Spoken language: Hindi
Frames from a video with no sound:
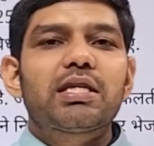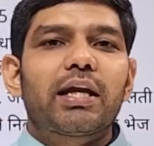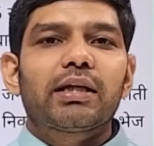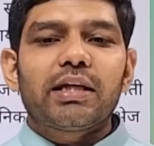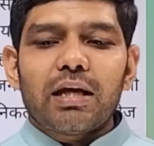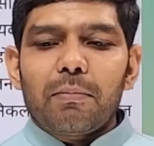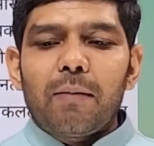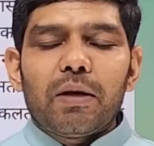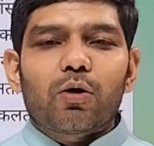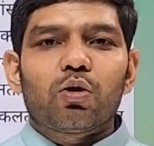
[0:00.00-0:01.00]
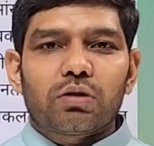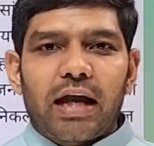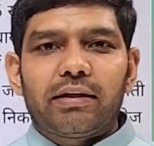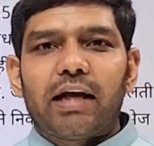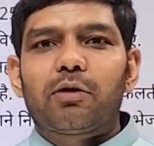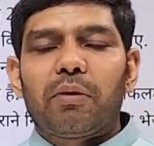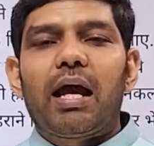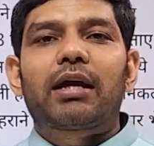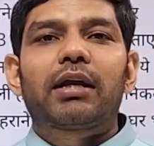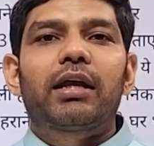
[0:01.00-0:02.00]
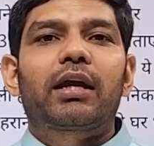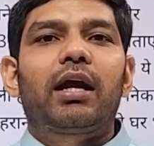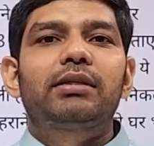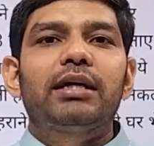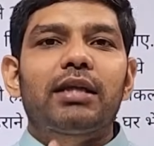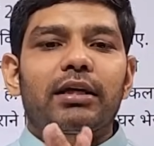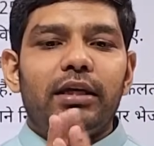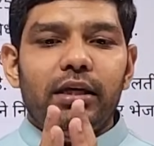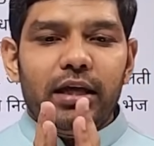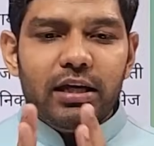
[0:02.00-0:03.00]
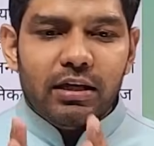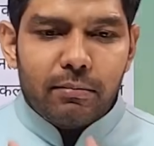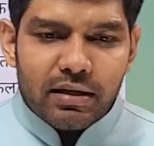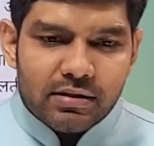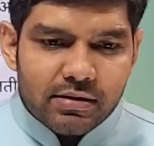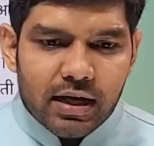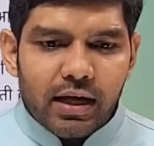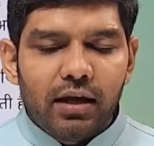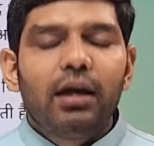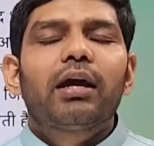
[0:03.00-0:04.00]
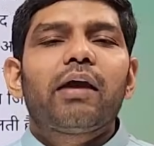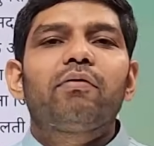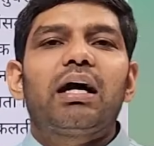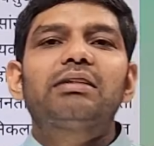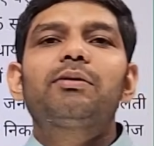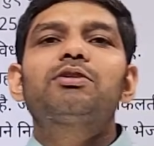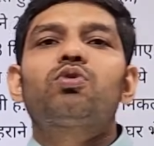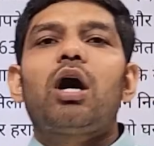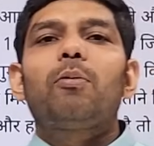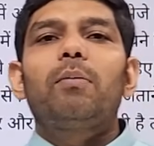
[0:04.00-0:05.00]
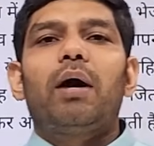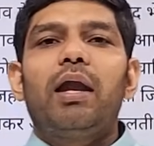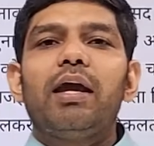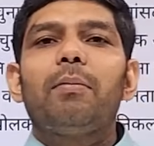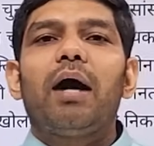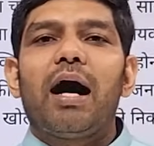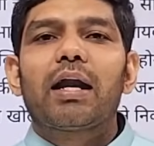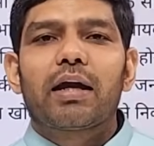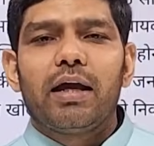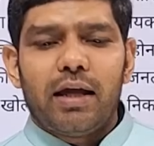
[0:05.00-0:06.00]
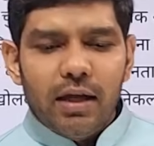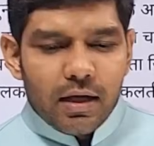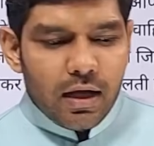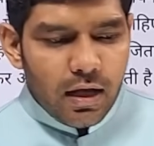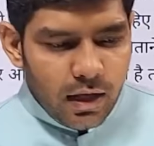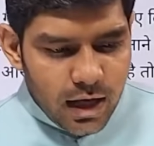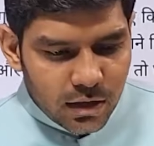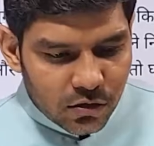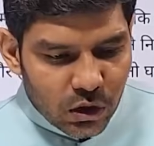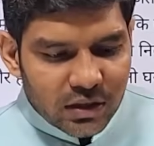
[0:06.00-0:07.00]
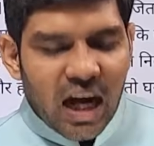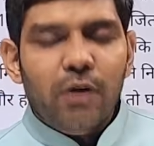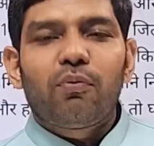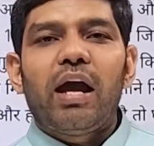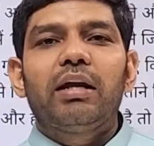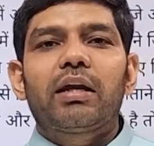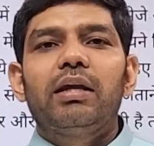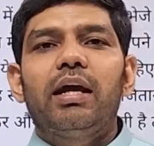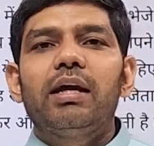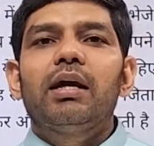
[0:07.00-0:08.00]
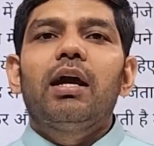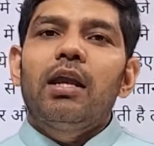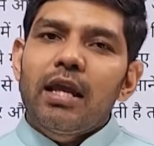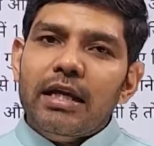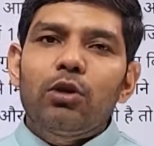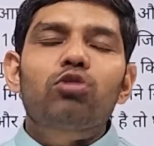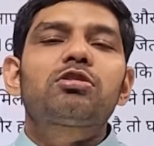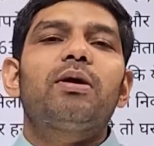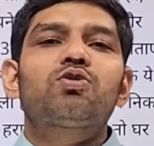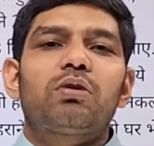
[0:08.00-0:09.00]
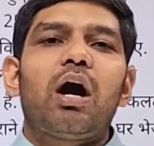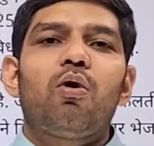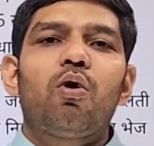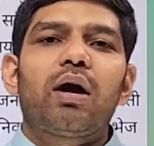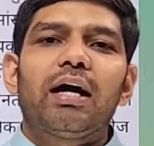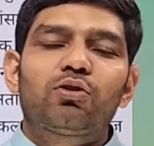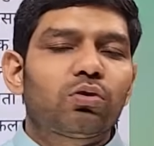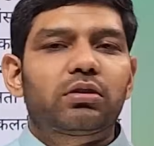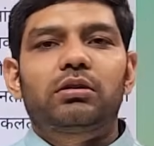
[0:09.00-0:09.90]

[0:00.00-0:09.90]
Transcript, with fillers: ये रहती कि मामले को टाइट टाइट बना करके रखा जाए ताकि एक ये मैसेज आए कि विधानसभा चुनाव में भले ही हम हार गए हैं एक जो टाइट फाइट रही है लेकिन लोकसभा चुनाव होगा तो